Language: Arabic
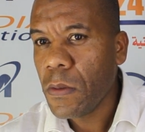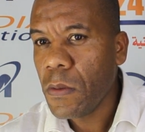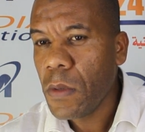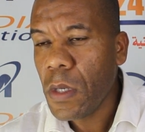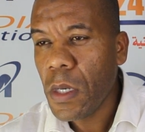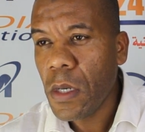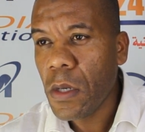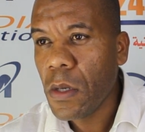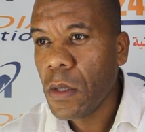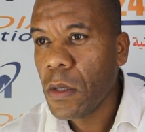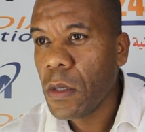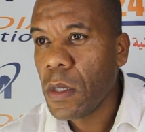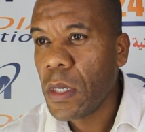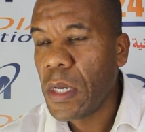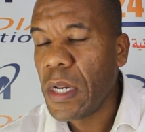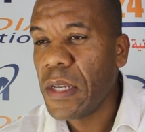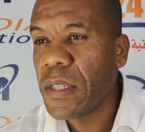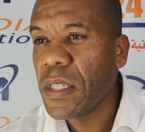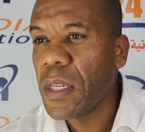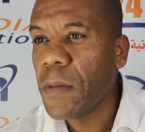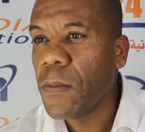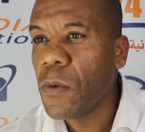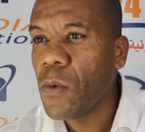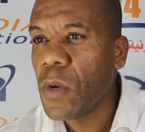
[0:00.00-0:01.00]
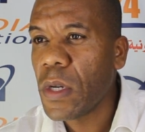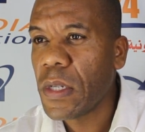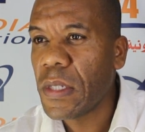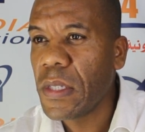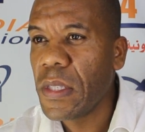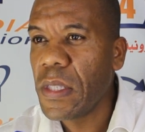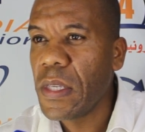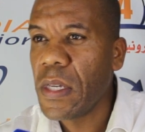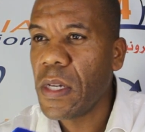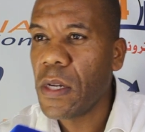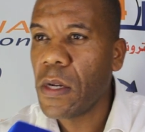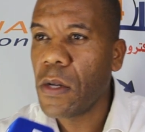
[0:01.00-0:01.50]
وعلى حساب
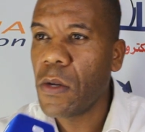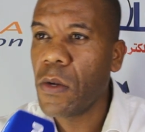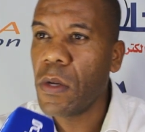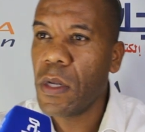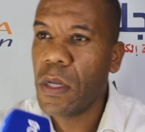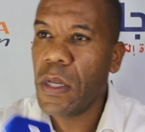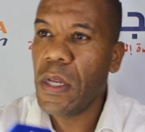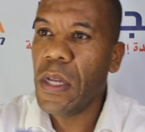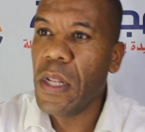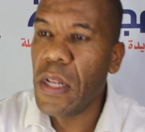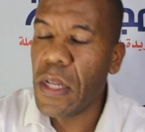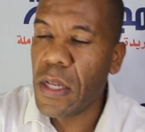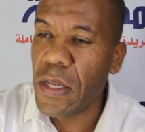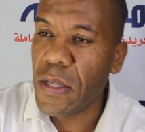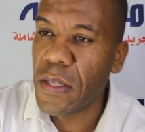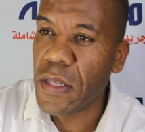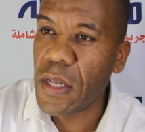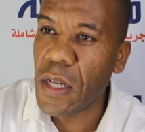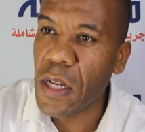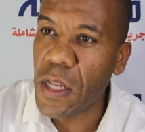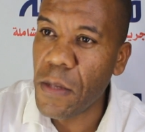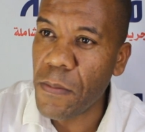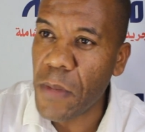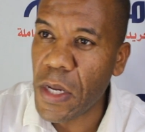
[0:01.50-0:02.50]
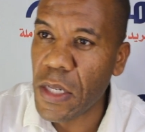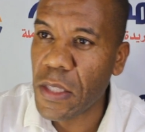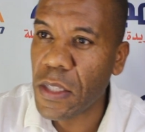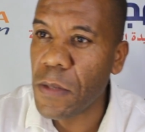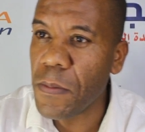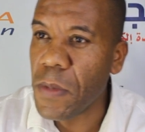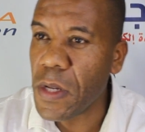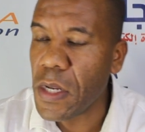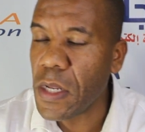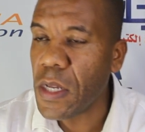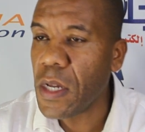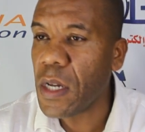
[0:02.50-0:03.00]
الوقت ديالك كاين اللي كيسالي مع
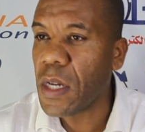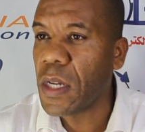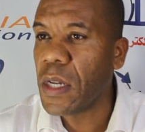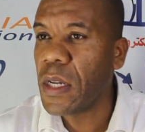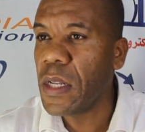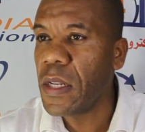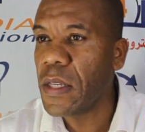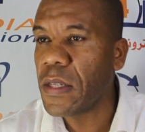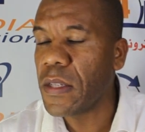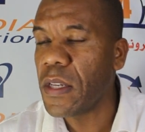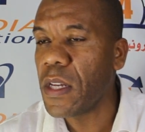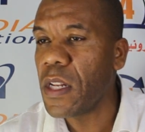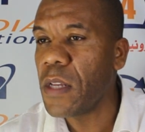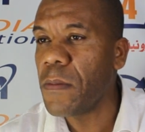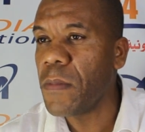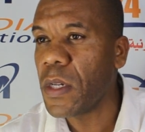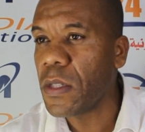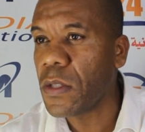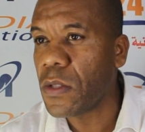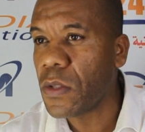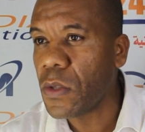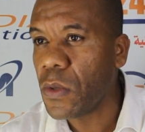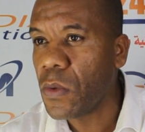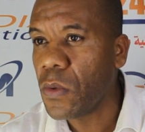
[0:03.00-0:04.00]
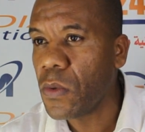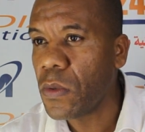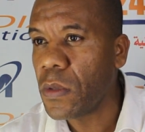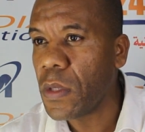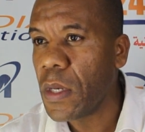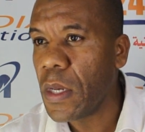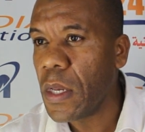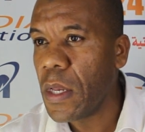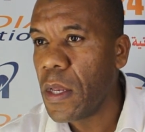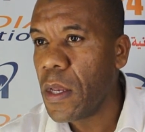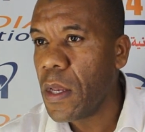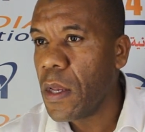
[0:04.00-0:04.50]
الثمانيه كاين اللي سالي مع تسعود
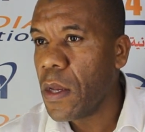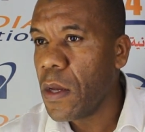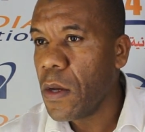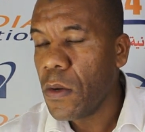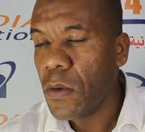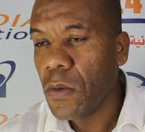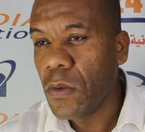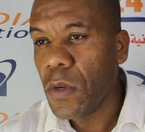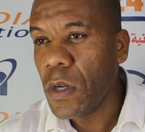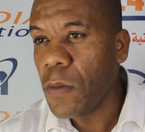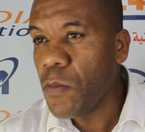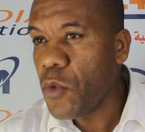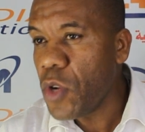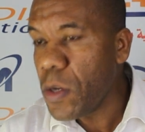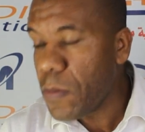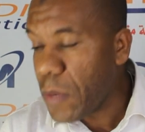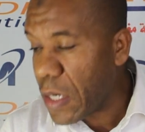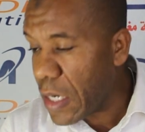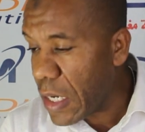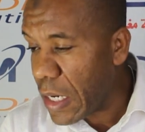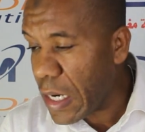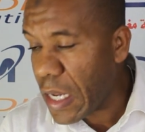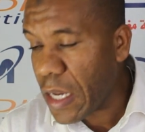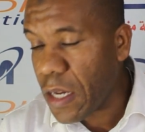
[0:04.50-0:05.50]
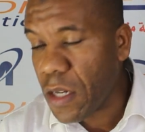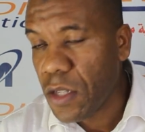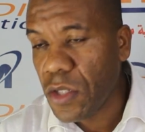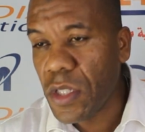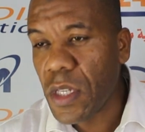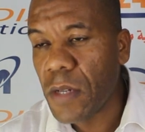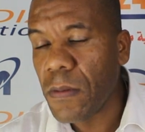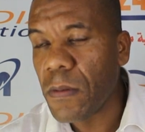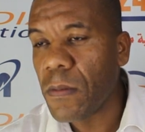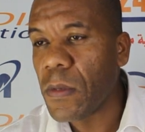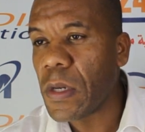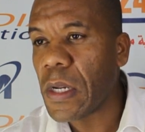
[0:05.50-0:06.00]
والمهم انا لا خرج
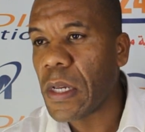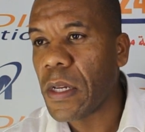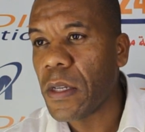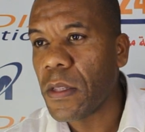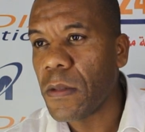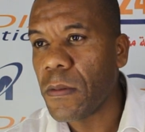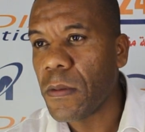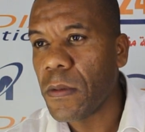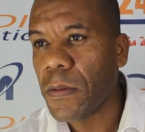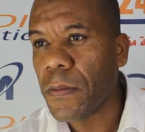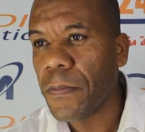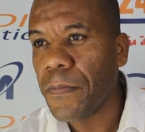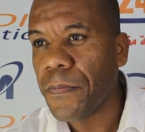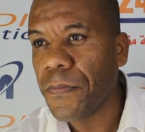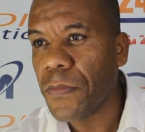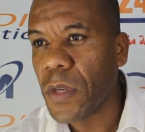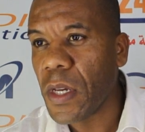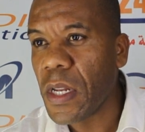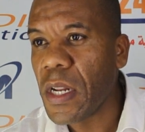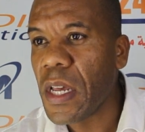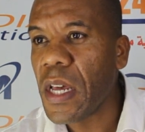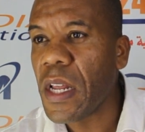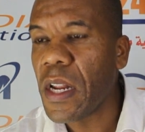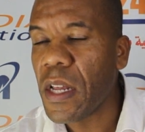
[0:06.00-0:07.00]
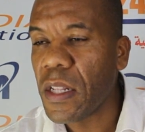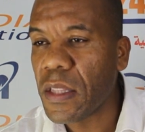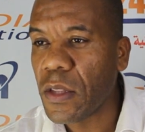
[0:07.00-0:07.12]
دابا من الخدمه يعني انا